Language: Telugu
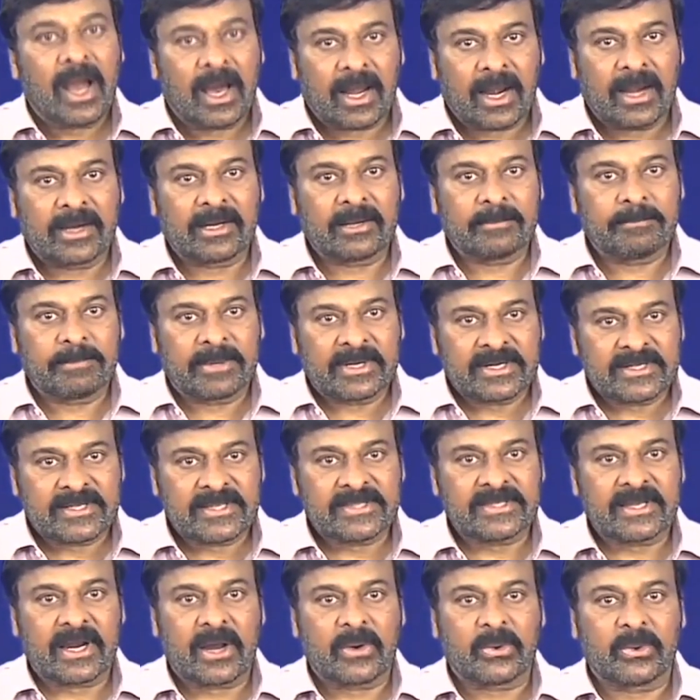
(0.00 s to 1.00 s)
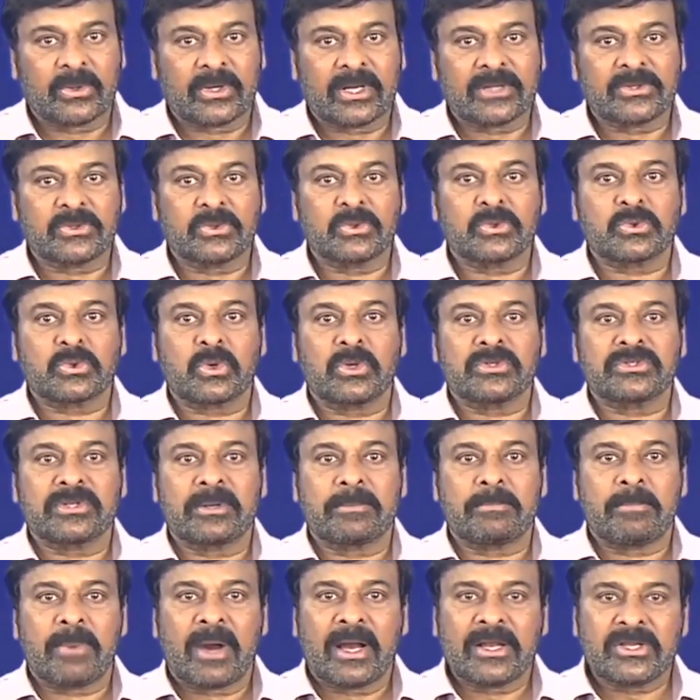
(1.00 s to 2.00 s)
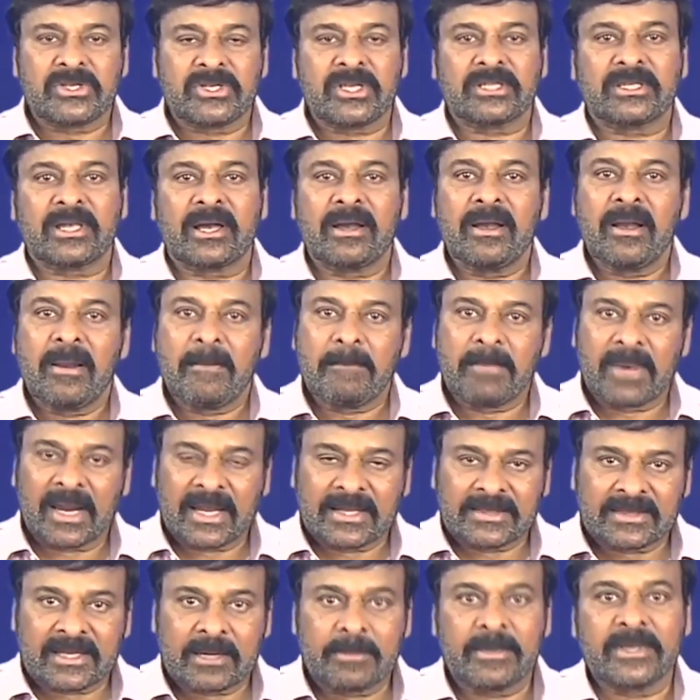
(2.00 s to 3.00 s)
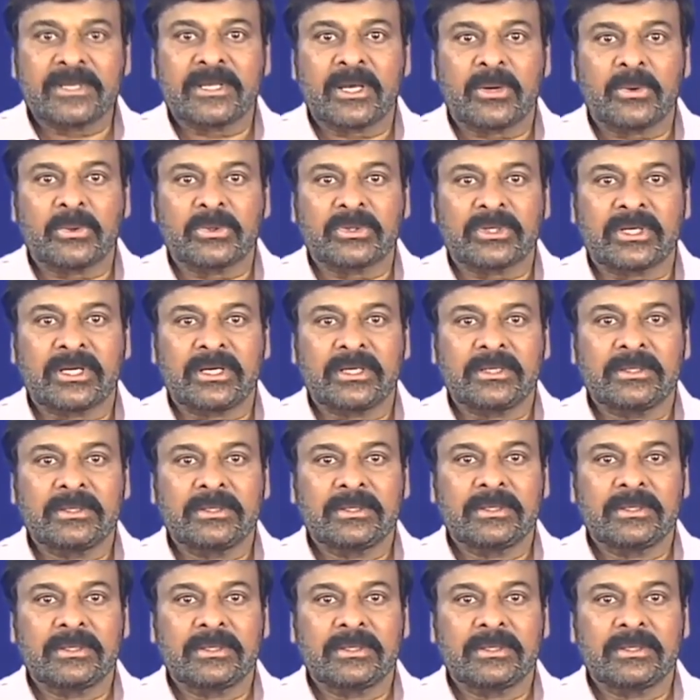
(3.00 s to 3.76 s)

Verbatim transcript: అలాంటి పరిస్థితి రాకుండా చూసుకోవాల్సిన బాధ్యత మనందరి మీద ఉంది